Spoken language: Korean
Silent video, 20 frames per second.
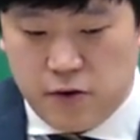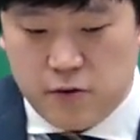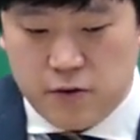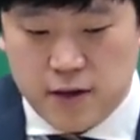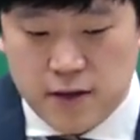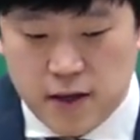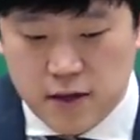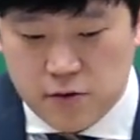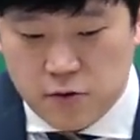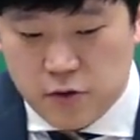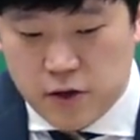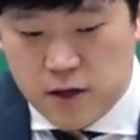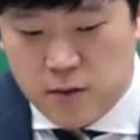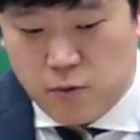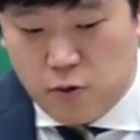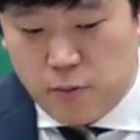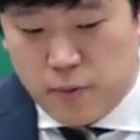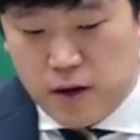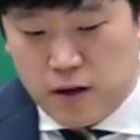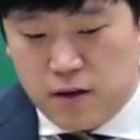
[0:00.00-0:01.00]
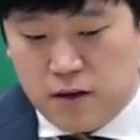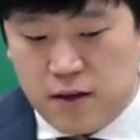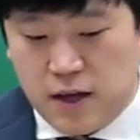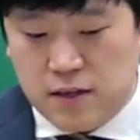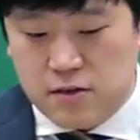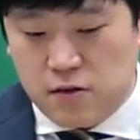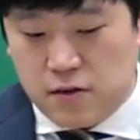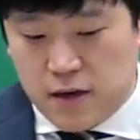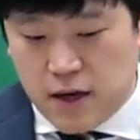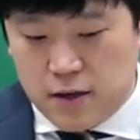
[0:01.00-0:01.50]
여기 다 여기 보면은
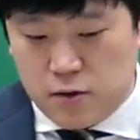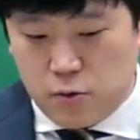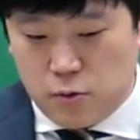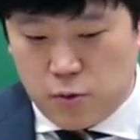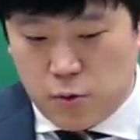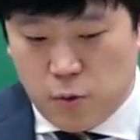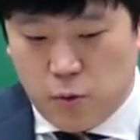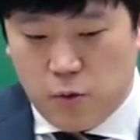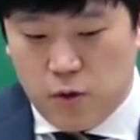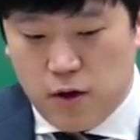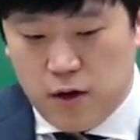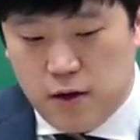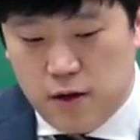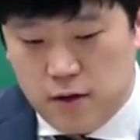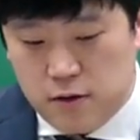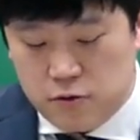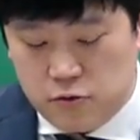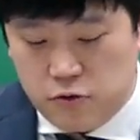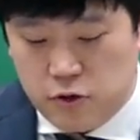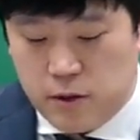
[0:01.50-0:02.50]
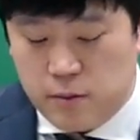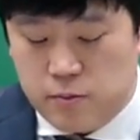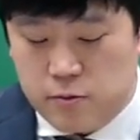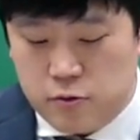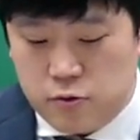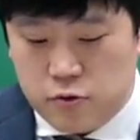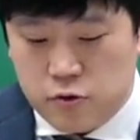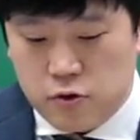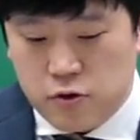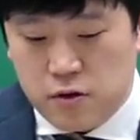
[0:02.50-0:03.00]
다섯 개 정도 수입,
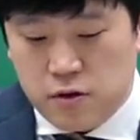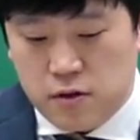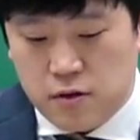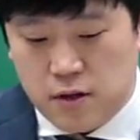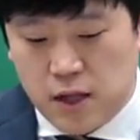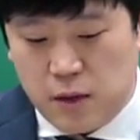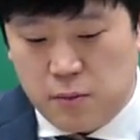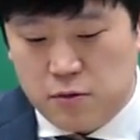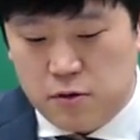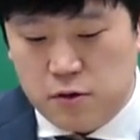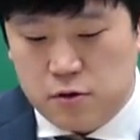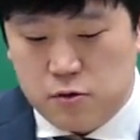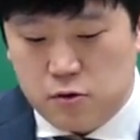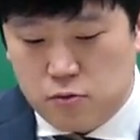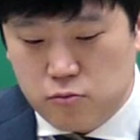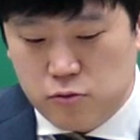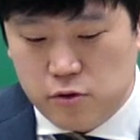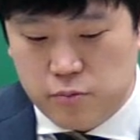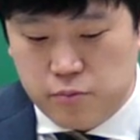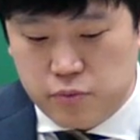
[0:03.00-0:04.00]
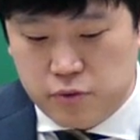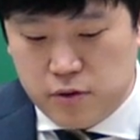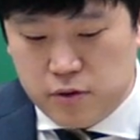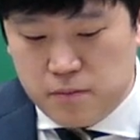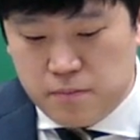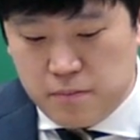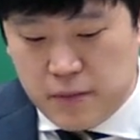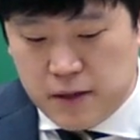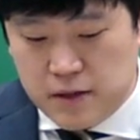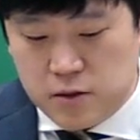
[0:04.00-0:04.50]
수출, 그다음에 특성
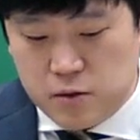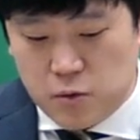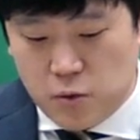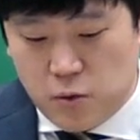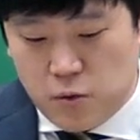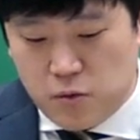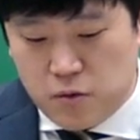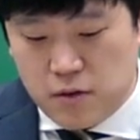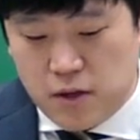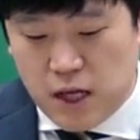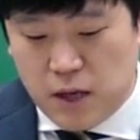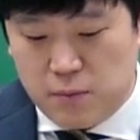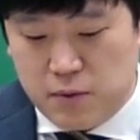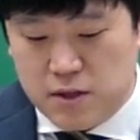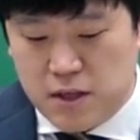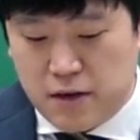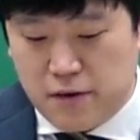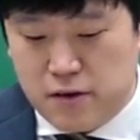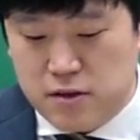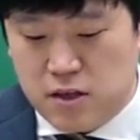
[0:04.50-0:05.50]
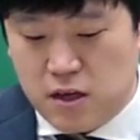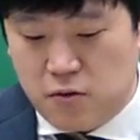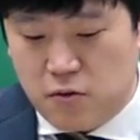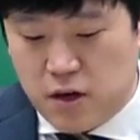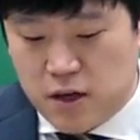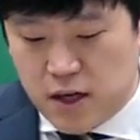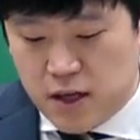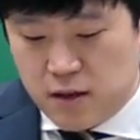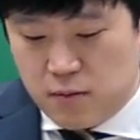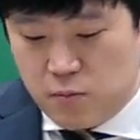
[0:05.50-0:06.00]
물품, 반송, 그다음에 세관장
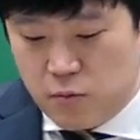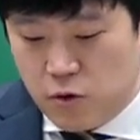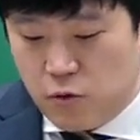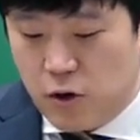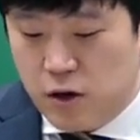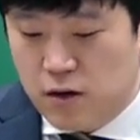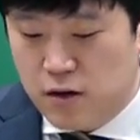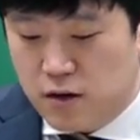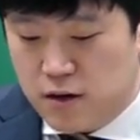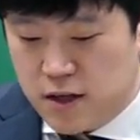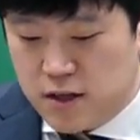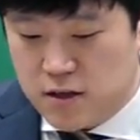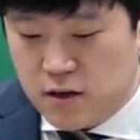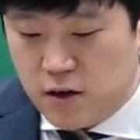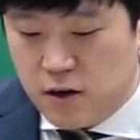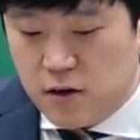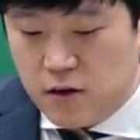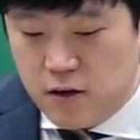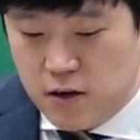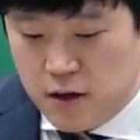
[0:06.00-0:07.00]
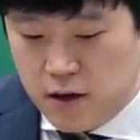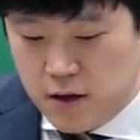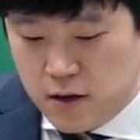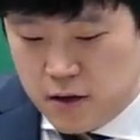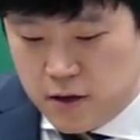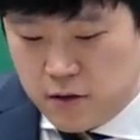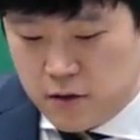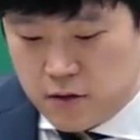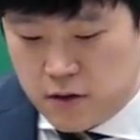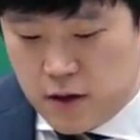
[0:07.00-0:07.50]
확인 뭐 관련해서
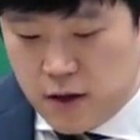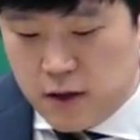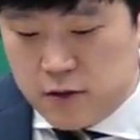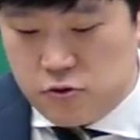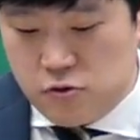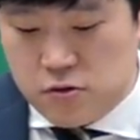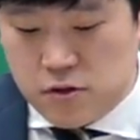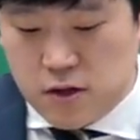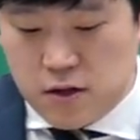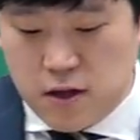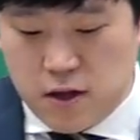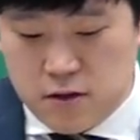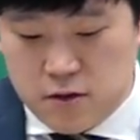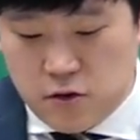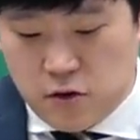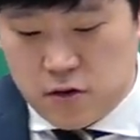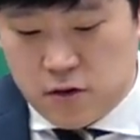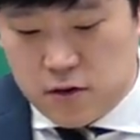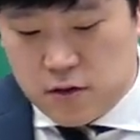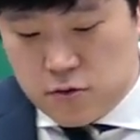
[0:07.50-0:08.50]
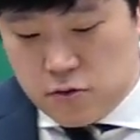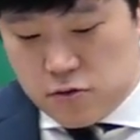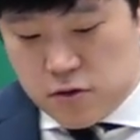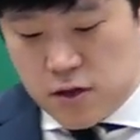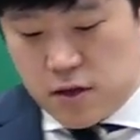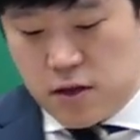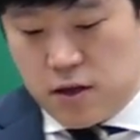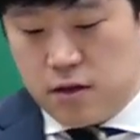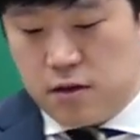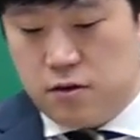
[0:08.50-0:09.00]
이렇게 출제된 저,
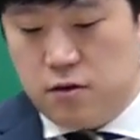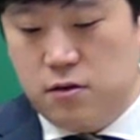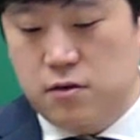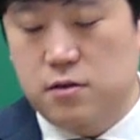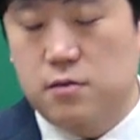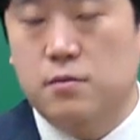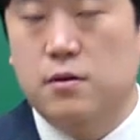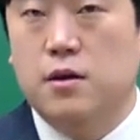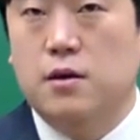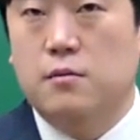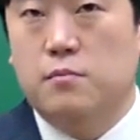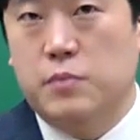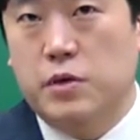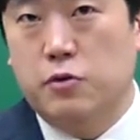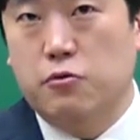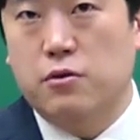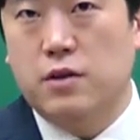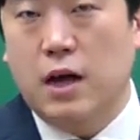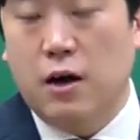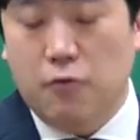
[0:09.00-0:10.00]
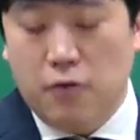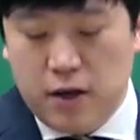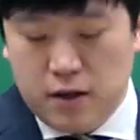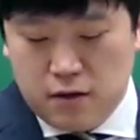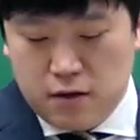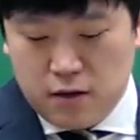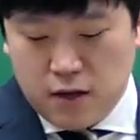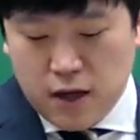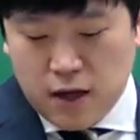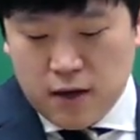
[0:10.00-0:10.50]
출제된 그런 비율이 나와
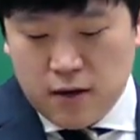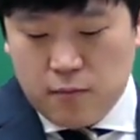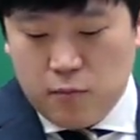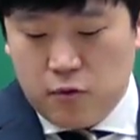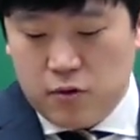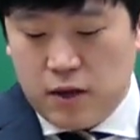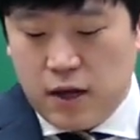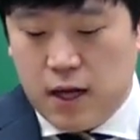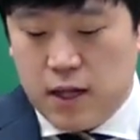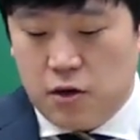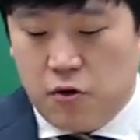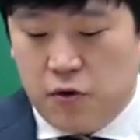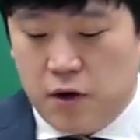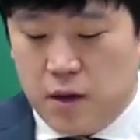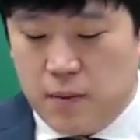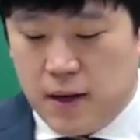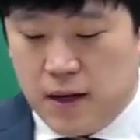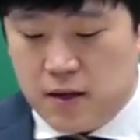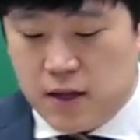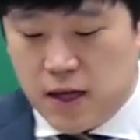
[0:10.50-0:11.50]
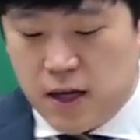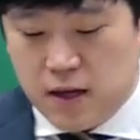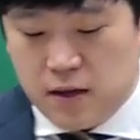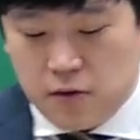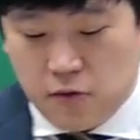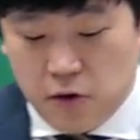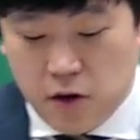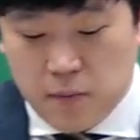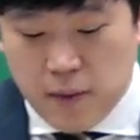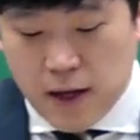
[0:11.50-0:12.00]
있는데 뭐 다 더해 받아
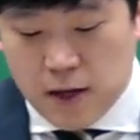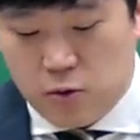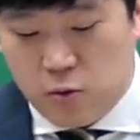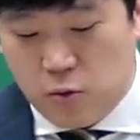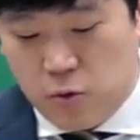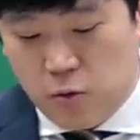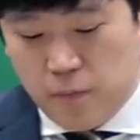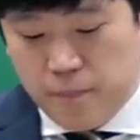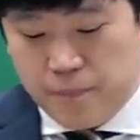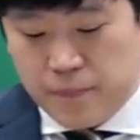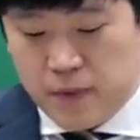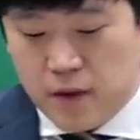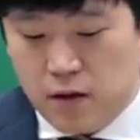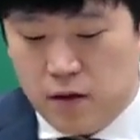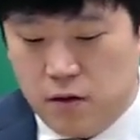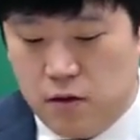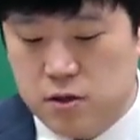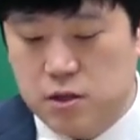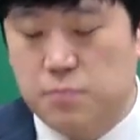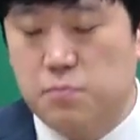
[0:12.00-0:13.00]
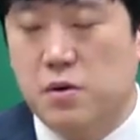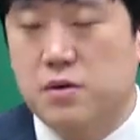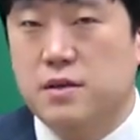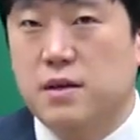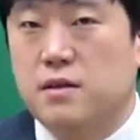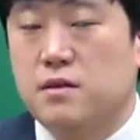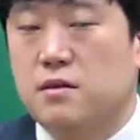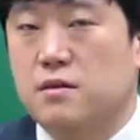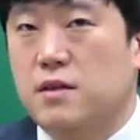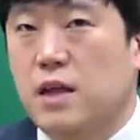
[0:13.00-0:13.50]
더해 봐도
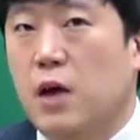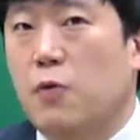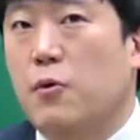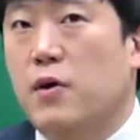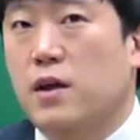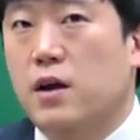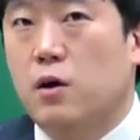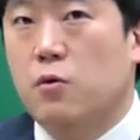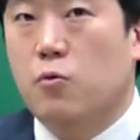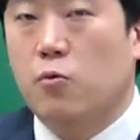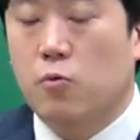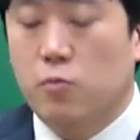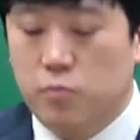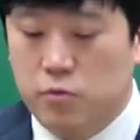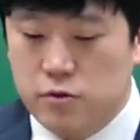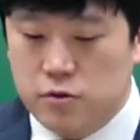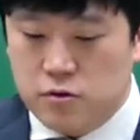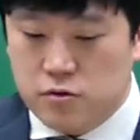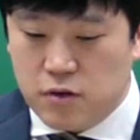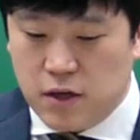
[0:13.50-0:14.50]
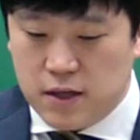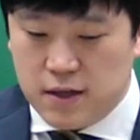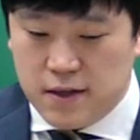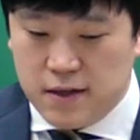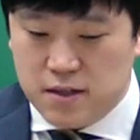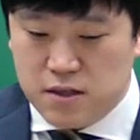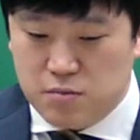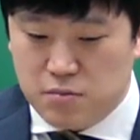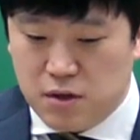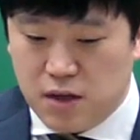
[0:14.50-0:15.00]
10% 어, 내외라고 볼 수가
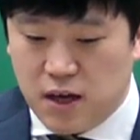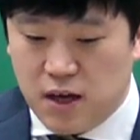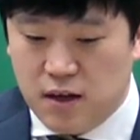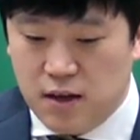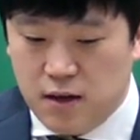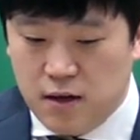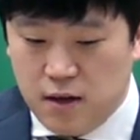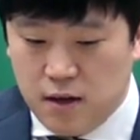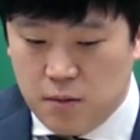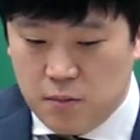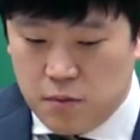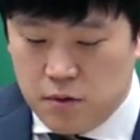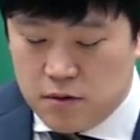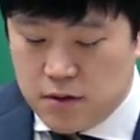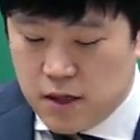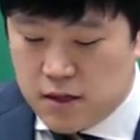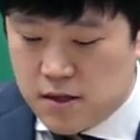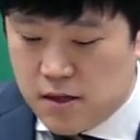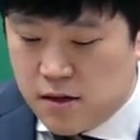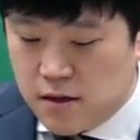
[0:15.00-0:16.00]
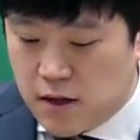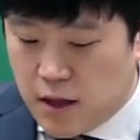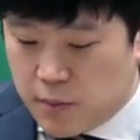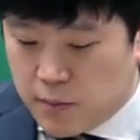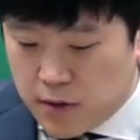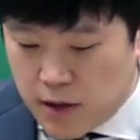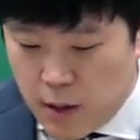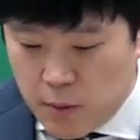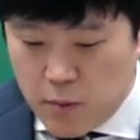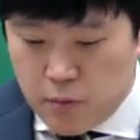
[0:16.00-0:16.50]
있겠습니다. 사실
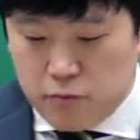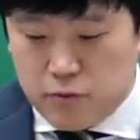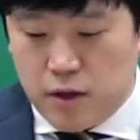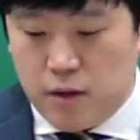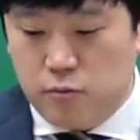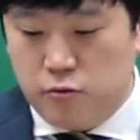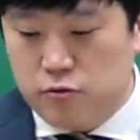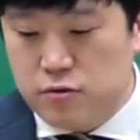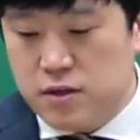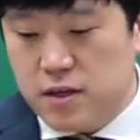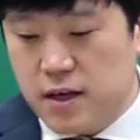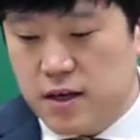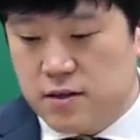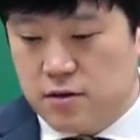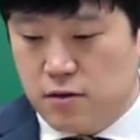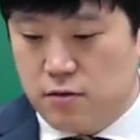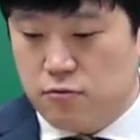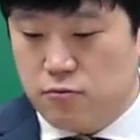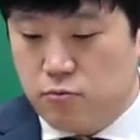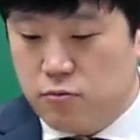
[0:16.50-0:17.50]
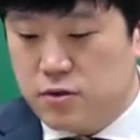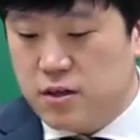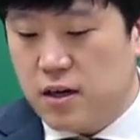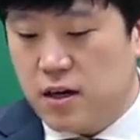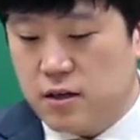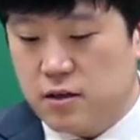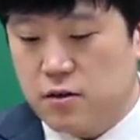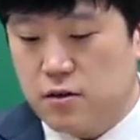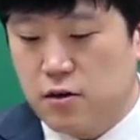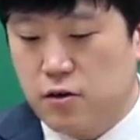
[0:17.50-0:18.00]
대, 부분의 문제에서 문제
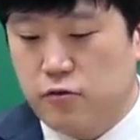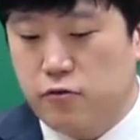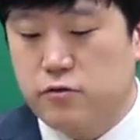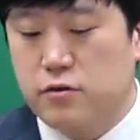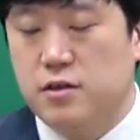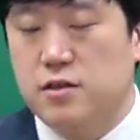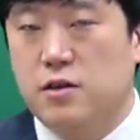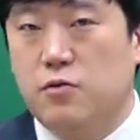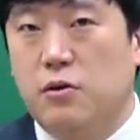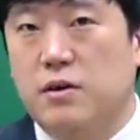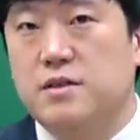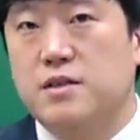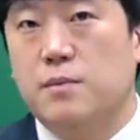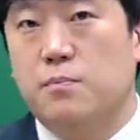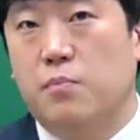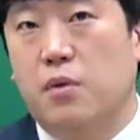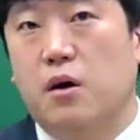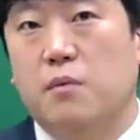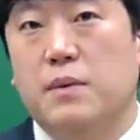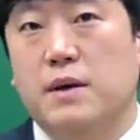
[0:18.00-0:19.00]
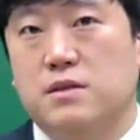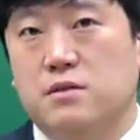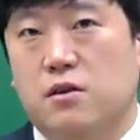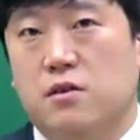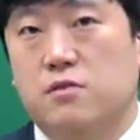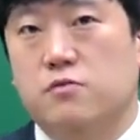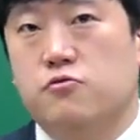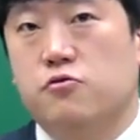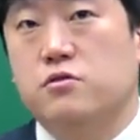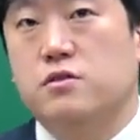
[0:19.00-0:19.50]
같은 경우는 이제
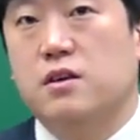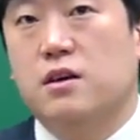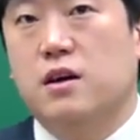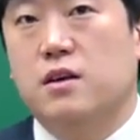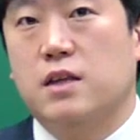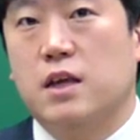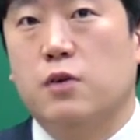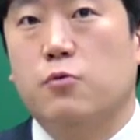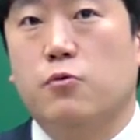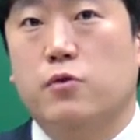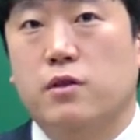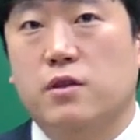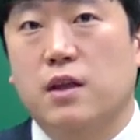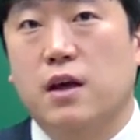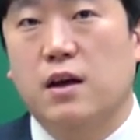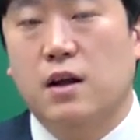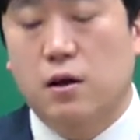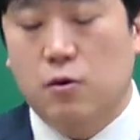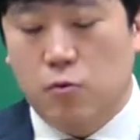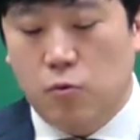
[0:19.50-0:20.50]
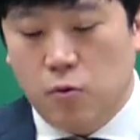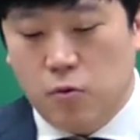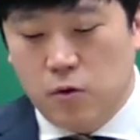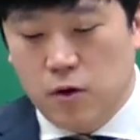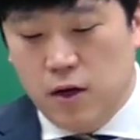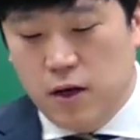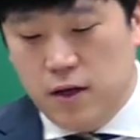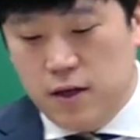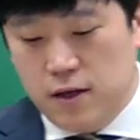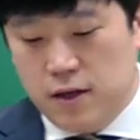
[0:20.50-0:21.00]
관세법에서 출제가 되고 있다라고
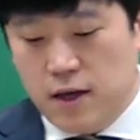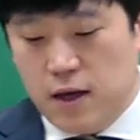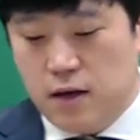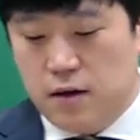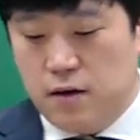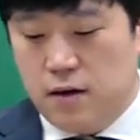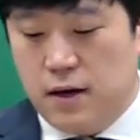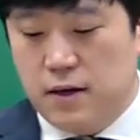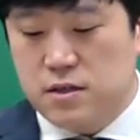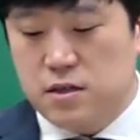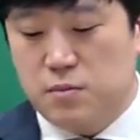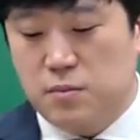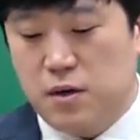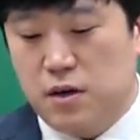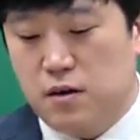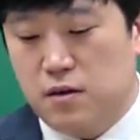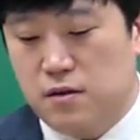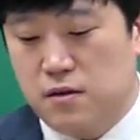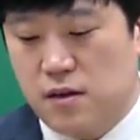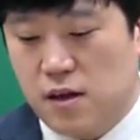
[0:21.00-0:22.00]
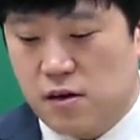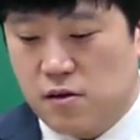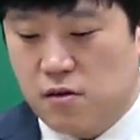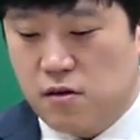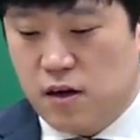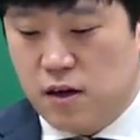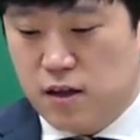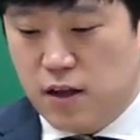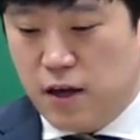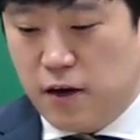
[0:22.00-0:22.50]
이해를 하시면 될 것
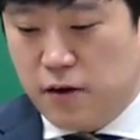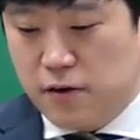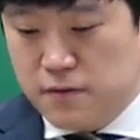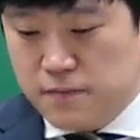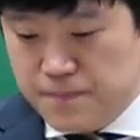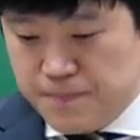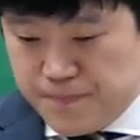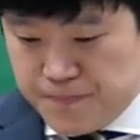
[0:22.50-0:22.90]
같네요.